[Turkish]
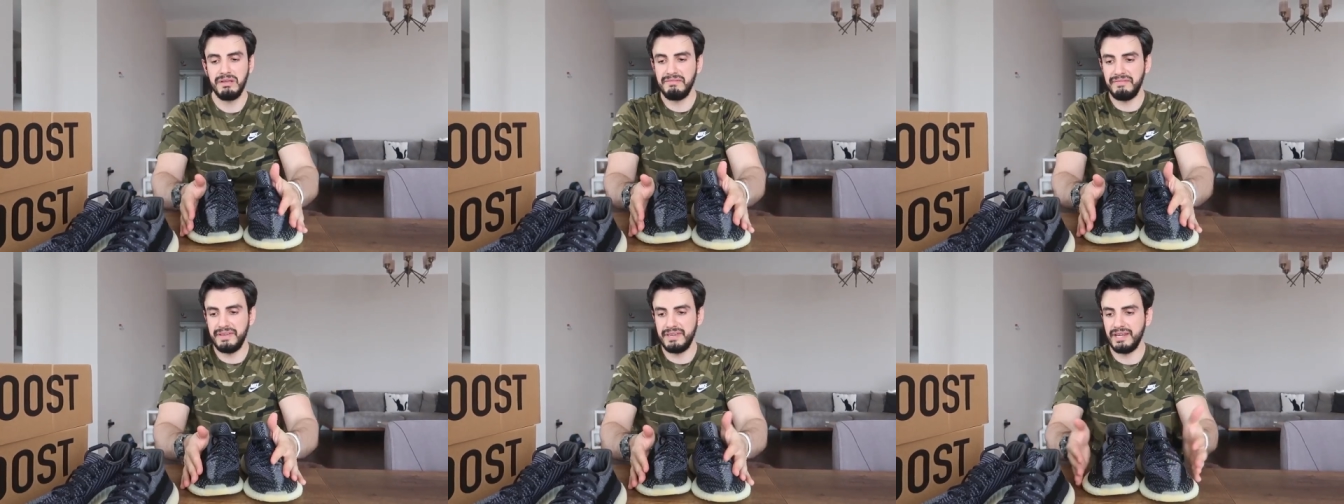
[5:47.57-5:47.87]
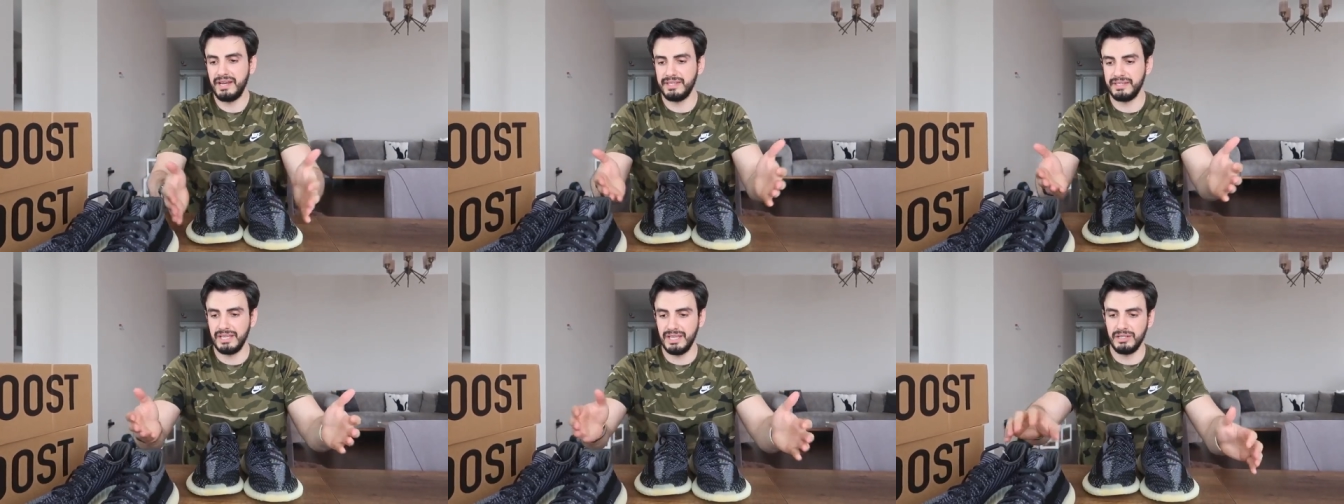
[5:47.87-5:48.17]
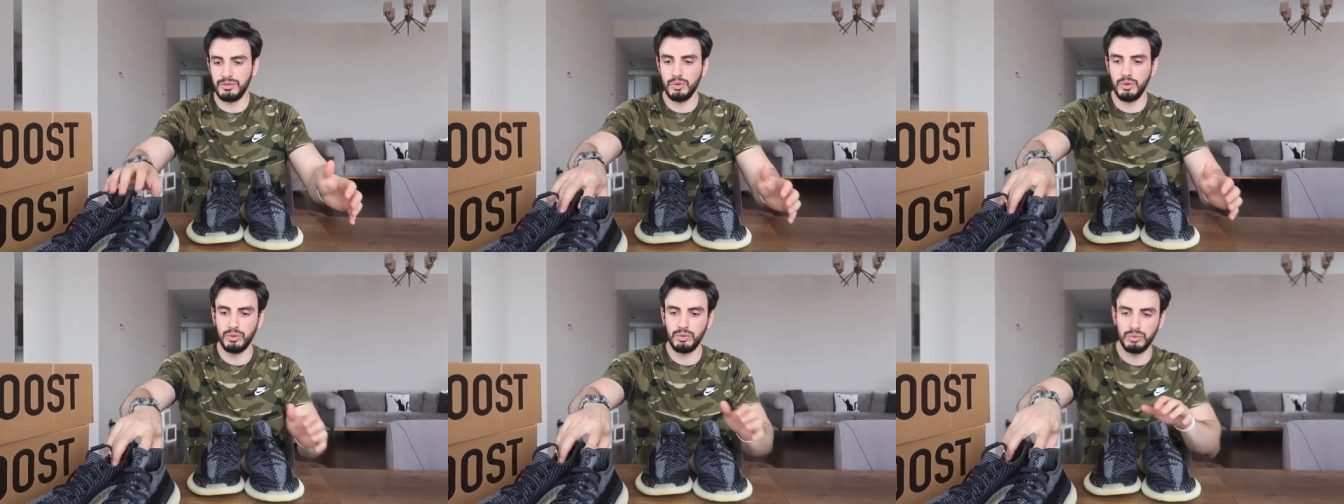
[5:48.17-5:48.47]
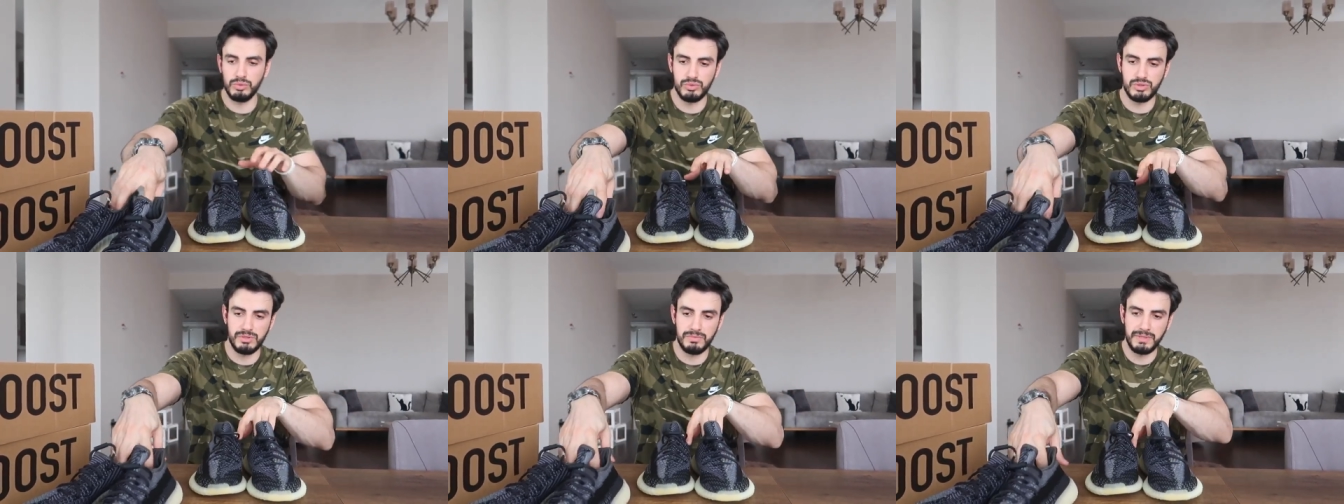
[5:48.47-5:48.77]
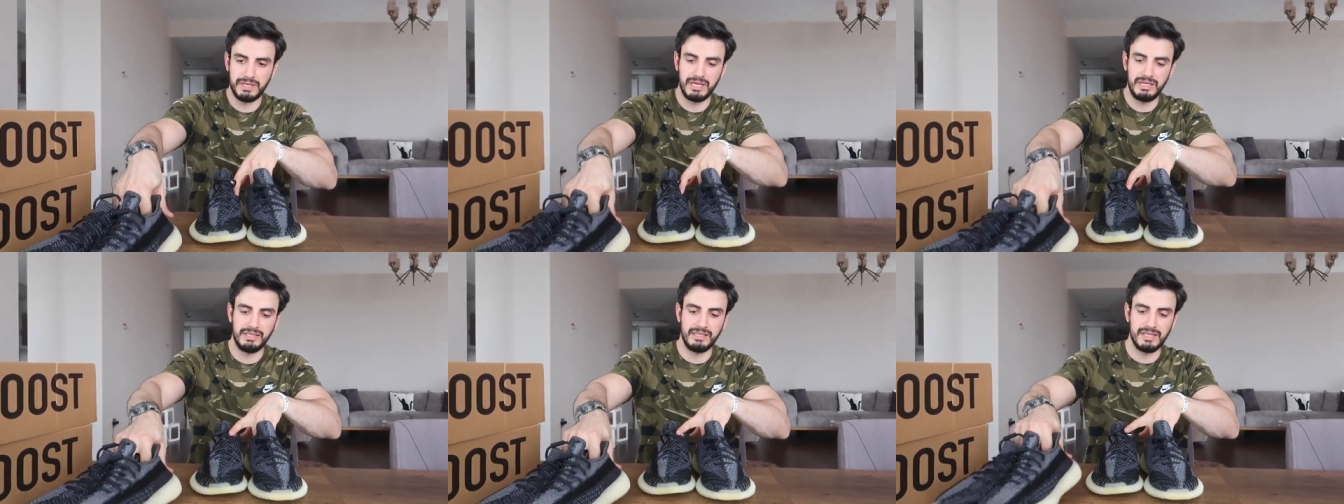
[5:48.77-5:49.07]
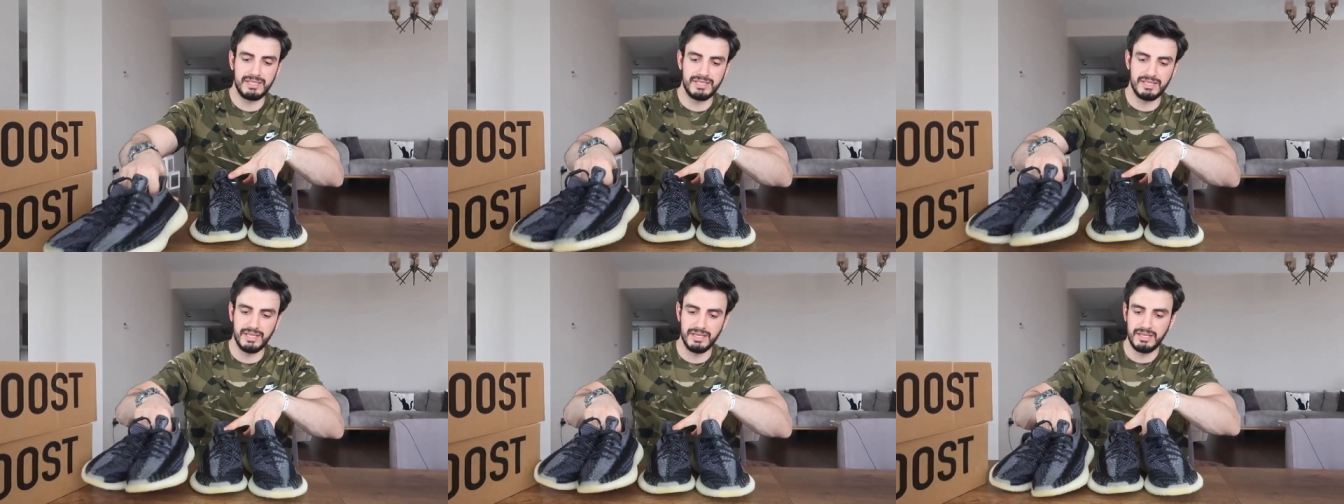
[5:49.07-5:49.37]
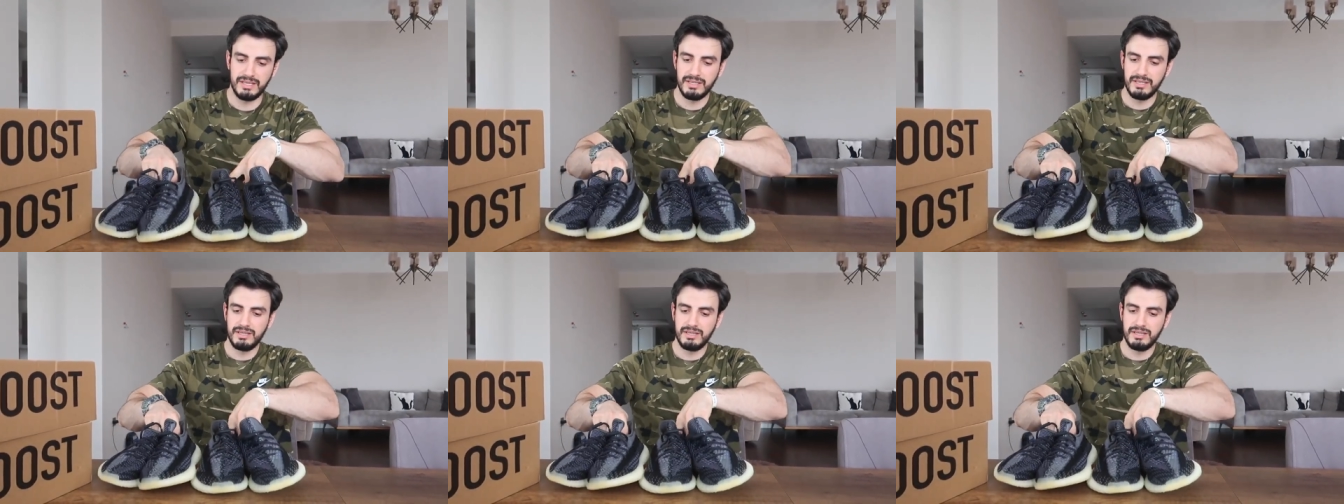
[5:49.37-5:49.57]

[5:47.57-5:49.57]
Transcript: Fena değil gördüğünüz gibi kalitesi